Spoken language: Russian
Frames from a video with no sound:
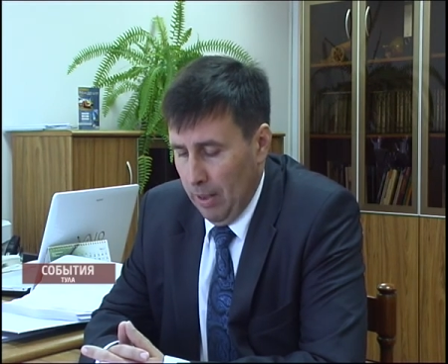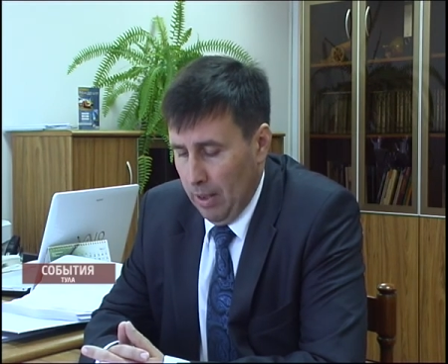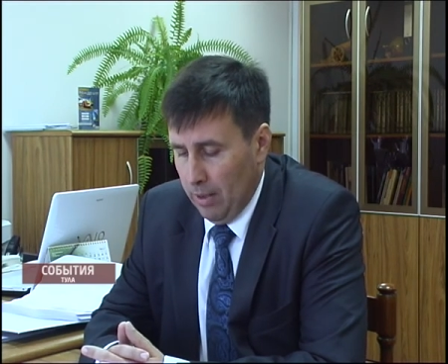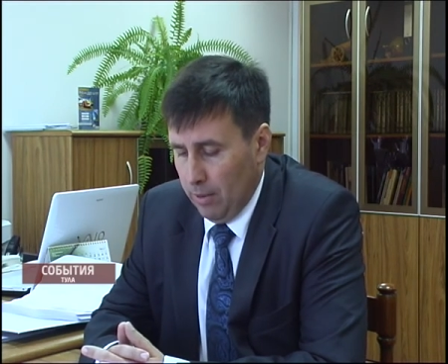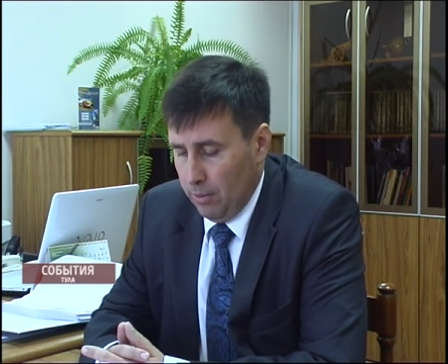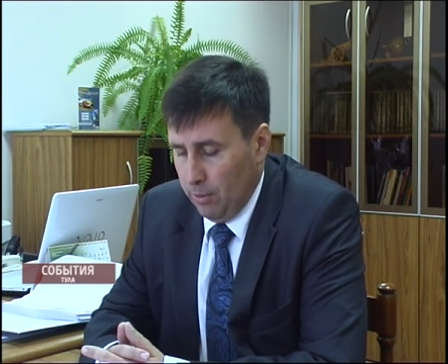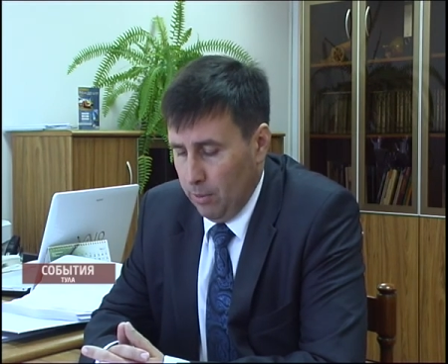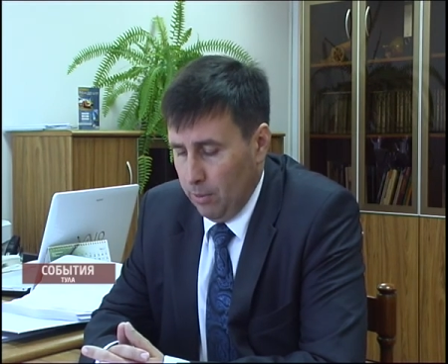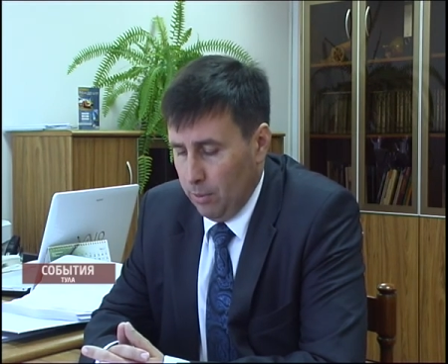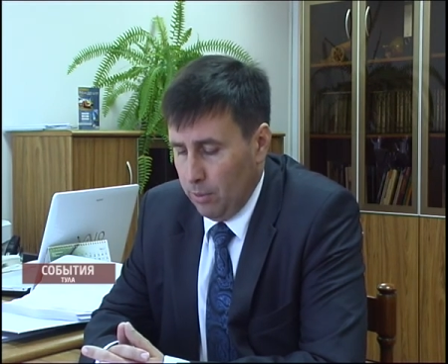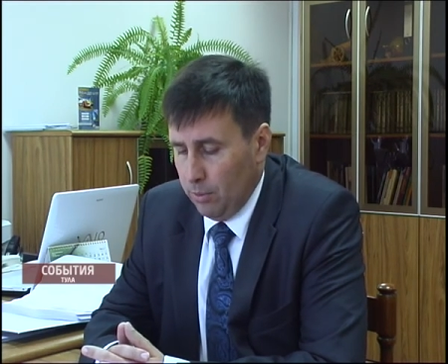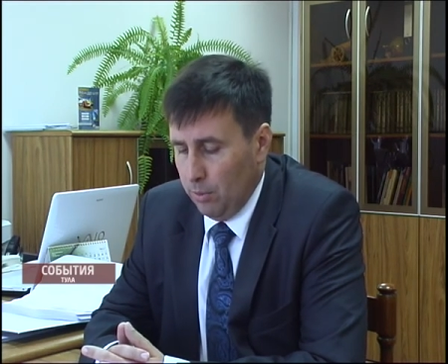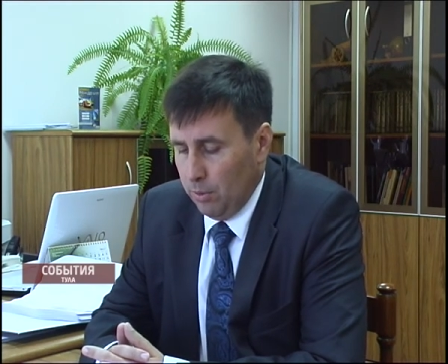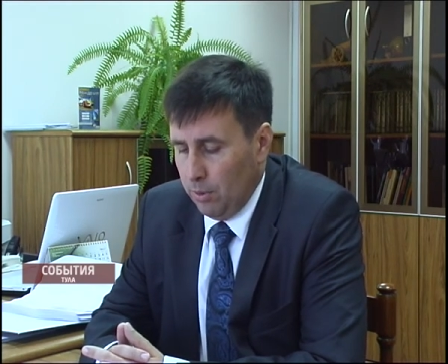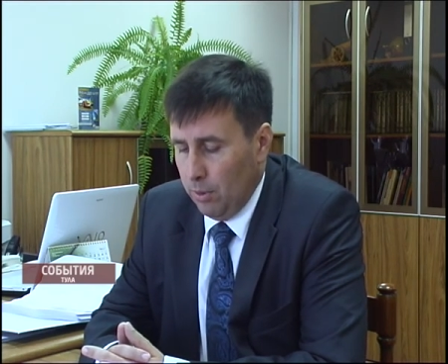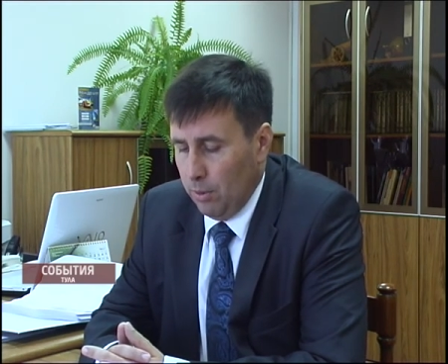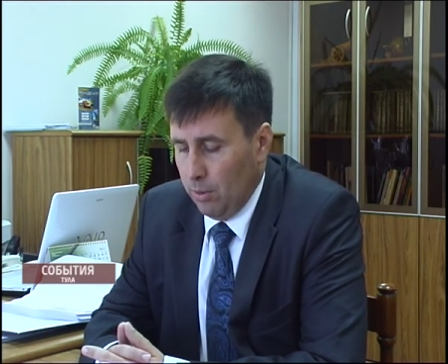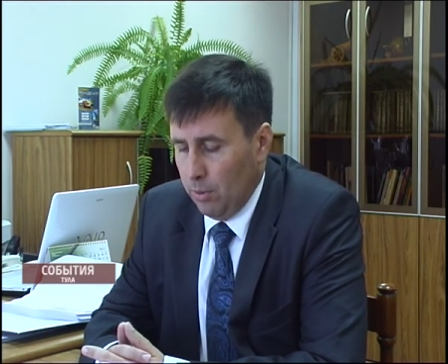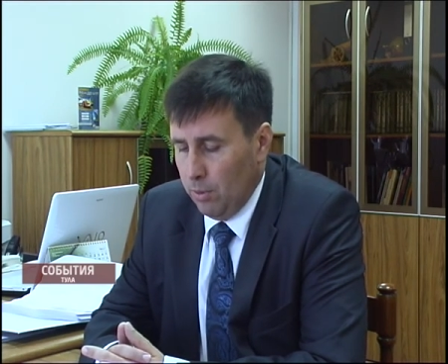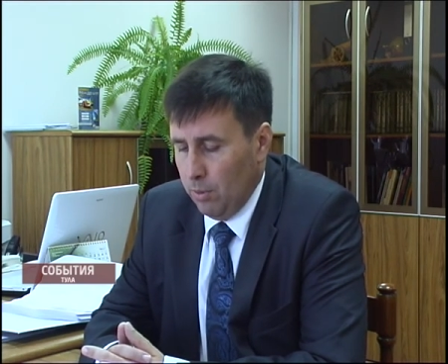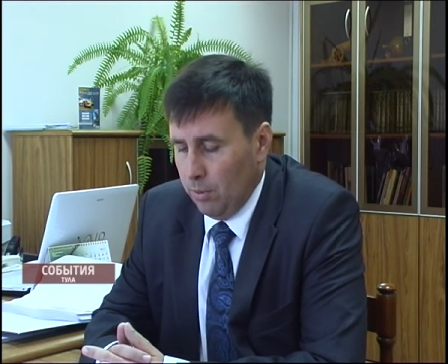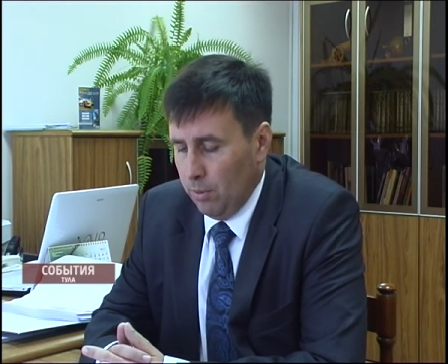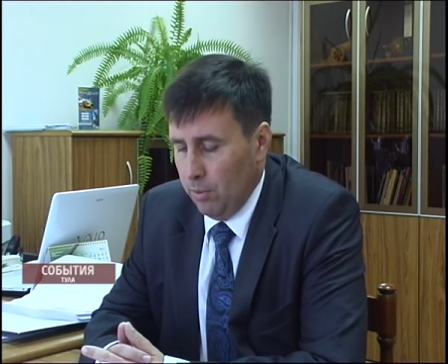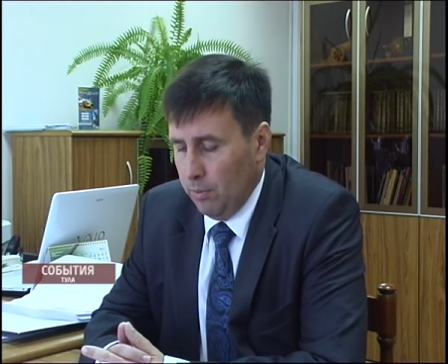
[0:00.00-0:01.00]
на услуги
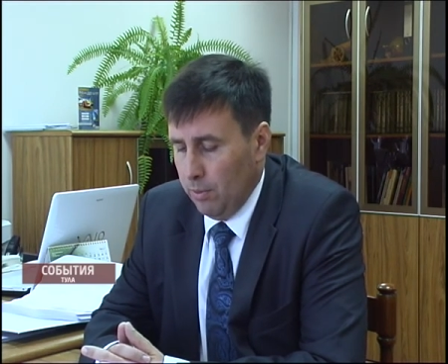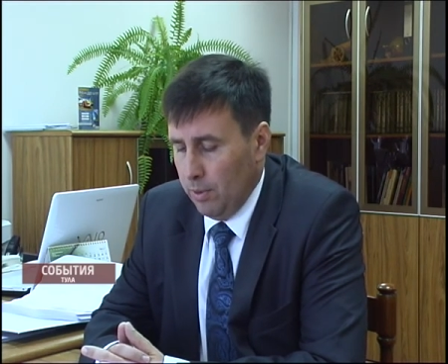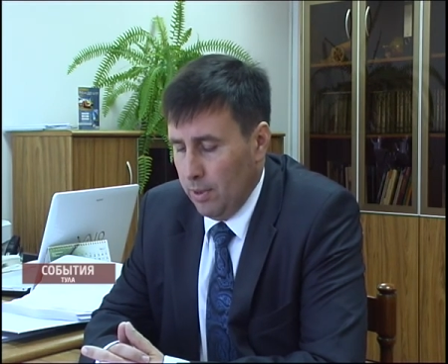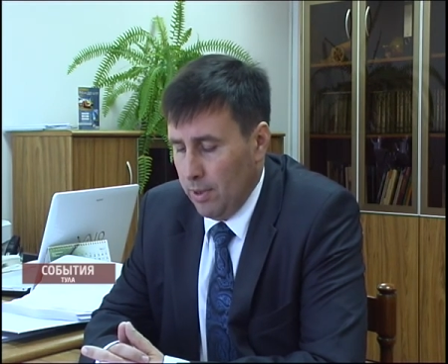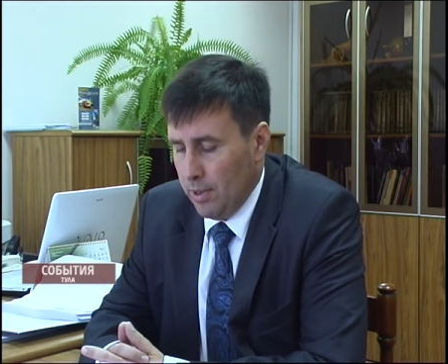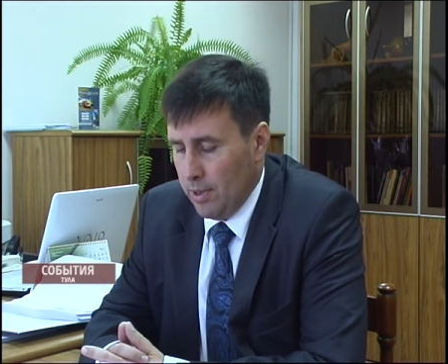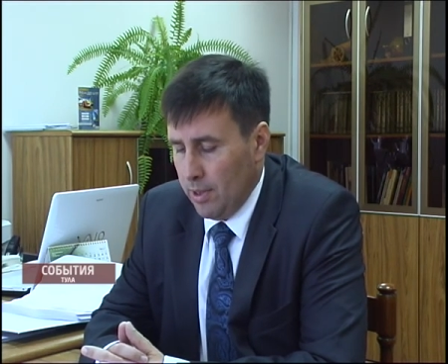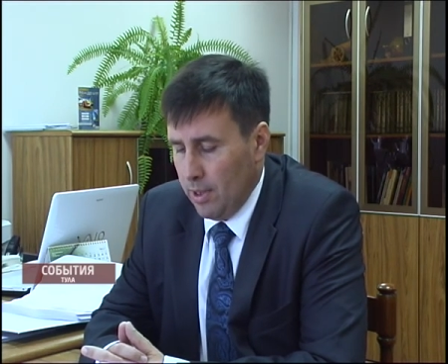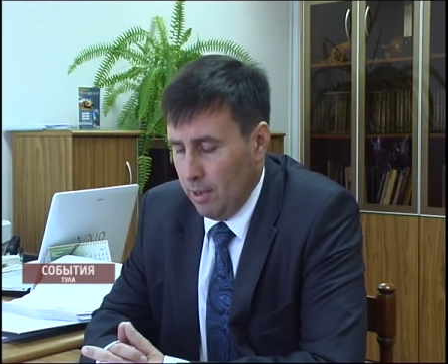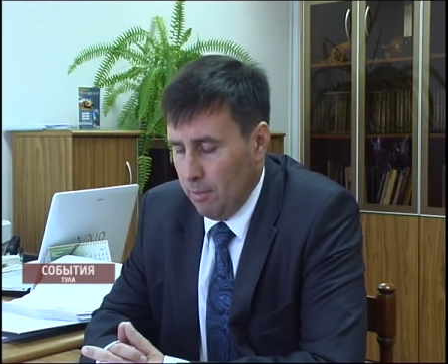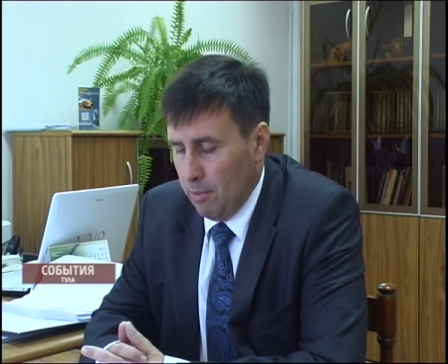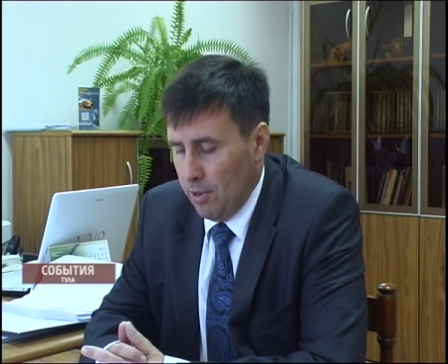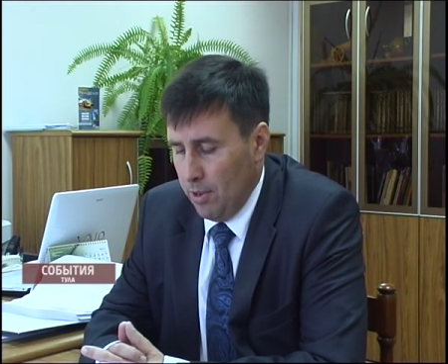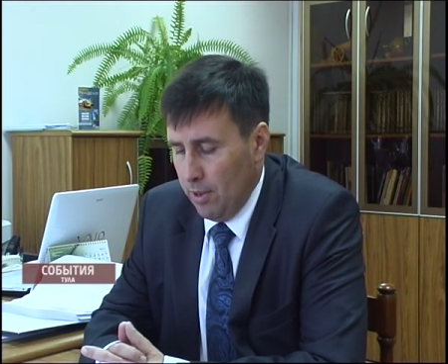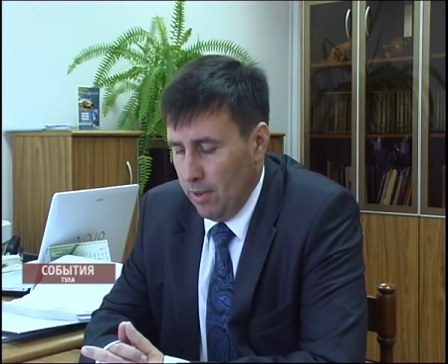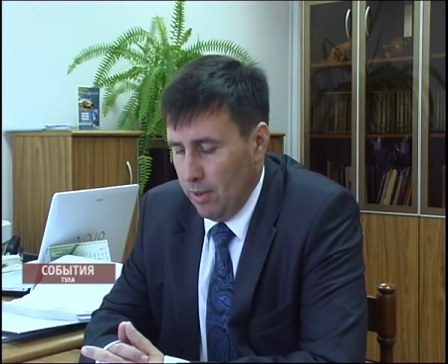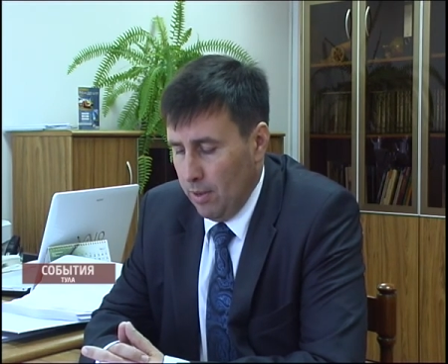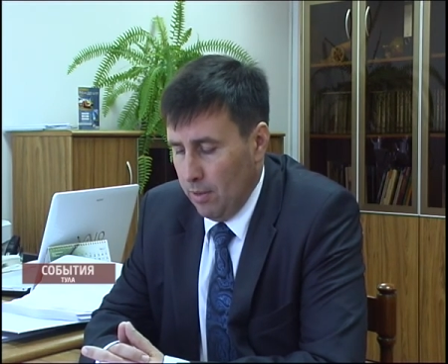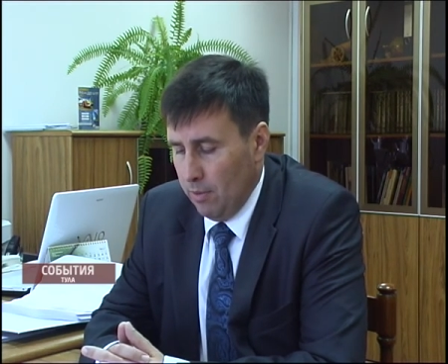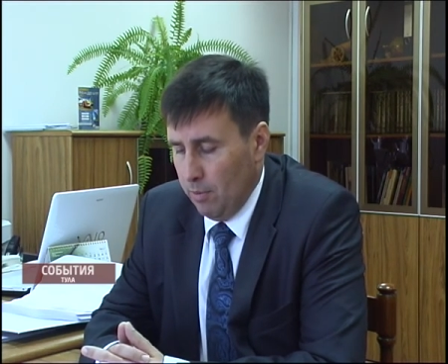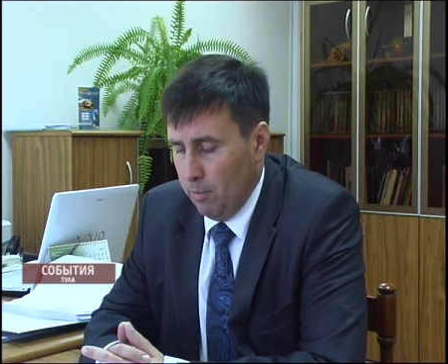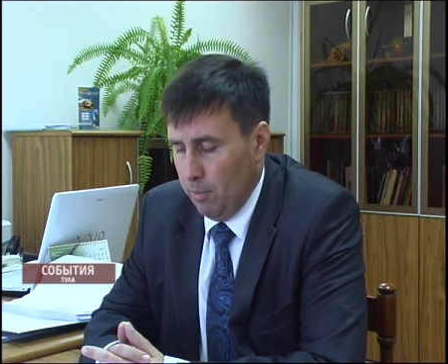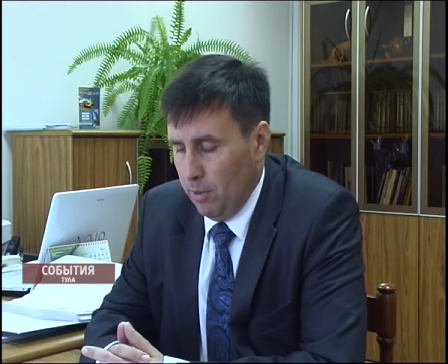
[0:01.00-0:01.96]
водоснабжения в